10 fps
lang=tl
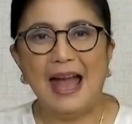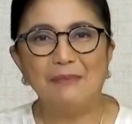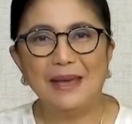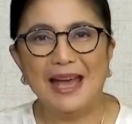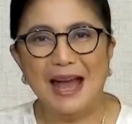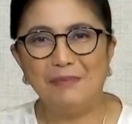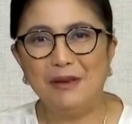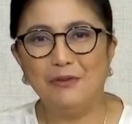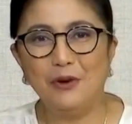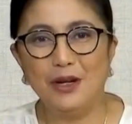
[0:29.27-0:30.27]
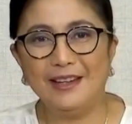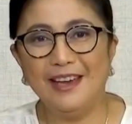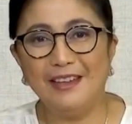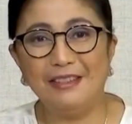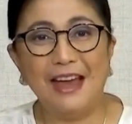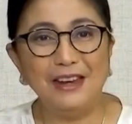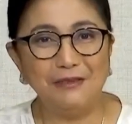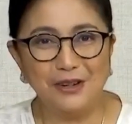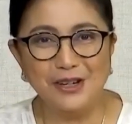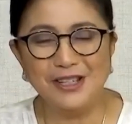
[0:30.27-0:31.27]
Happy, happy 48th
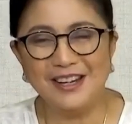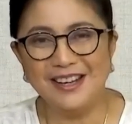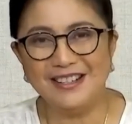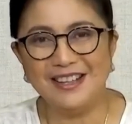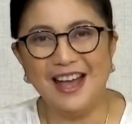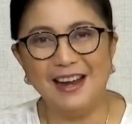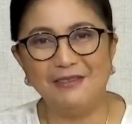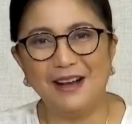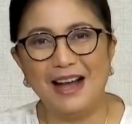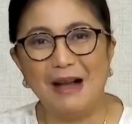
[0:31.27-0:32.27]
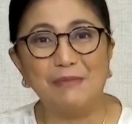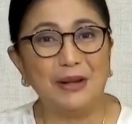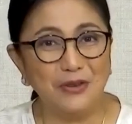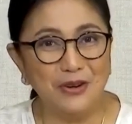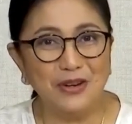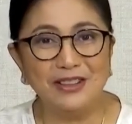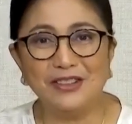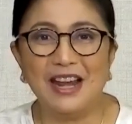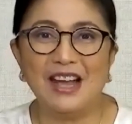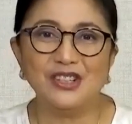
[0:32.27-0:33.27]
anniversary sa Alpha Kappa Rho
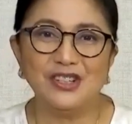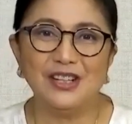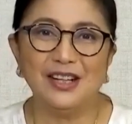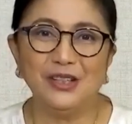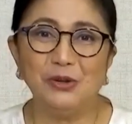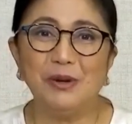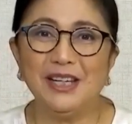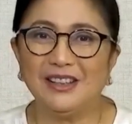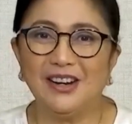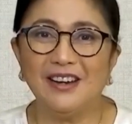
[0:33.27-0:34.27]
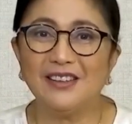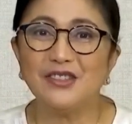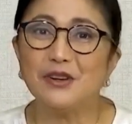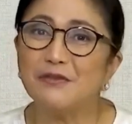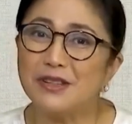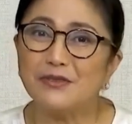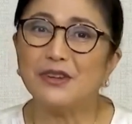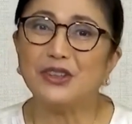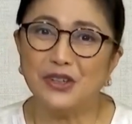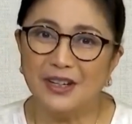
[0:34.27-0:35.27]
International Humanitarian Service
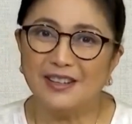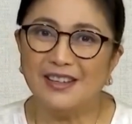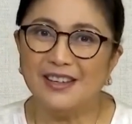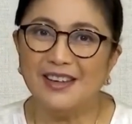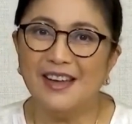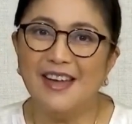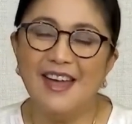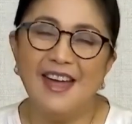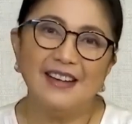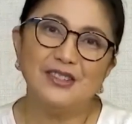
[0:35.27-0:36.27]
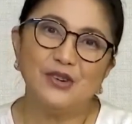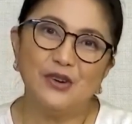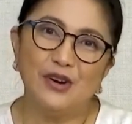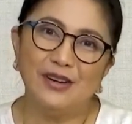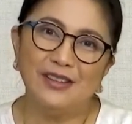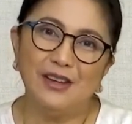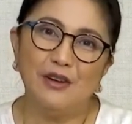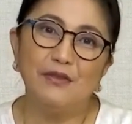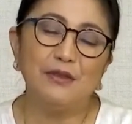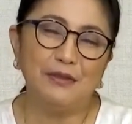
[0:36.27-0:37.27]
Fraternity and
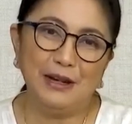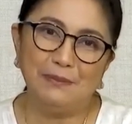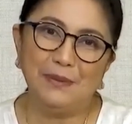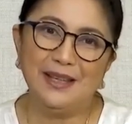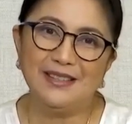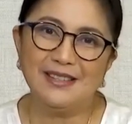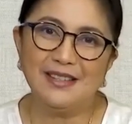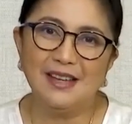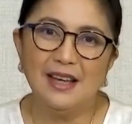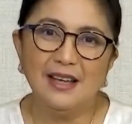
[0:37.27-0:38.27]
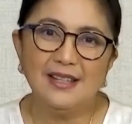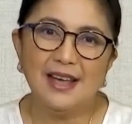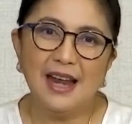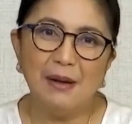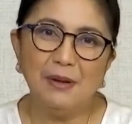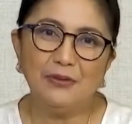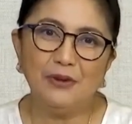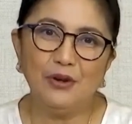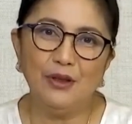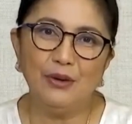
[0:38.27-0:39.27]
Sorority of the Philippines. Salamat
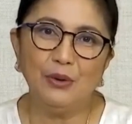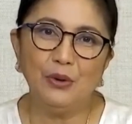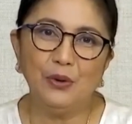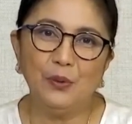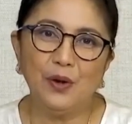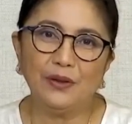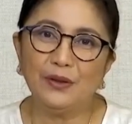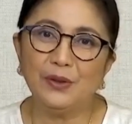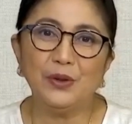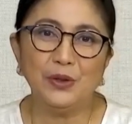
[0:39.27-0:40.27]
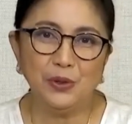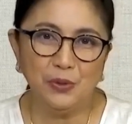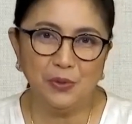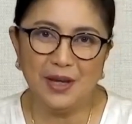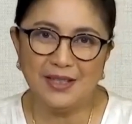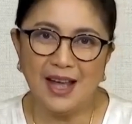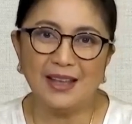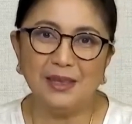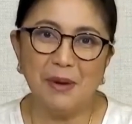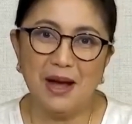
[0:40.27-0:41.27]
for all the good work that you are doing
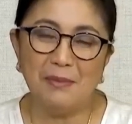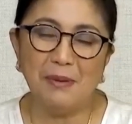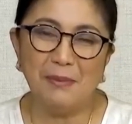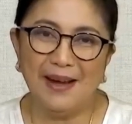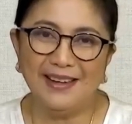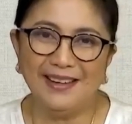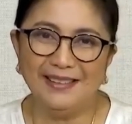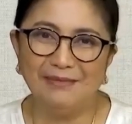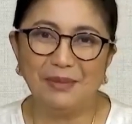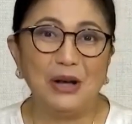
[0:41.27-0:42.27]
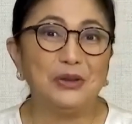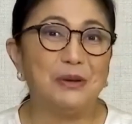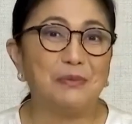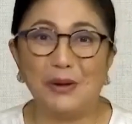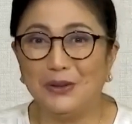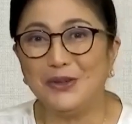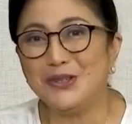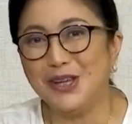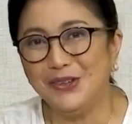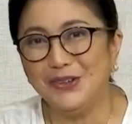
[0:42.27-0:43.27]
sa ating mga kababayan. Proud na proud
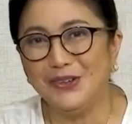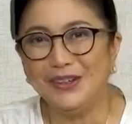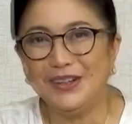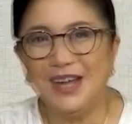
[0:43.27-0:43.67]
ako sa inyo.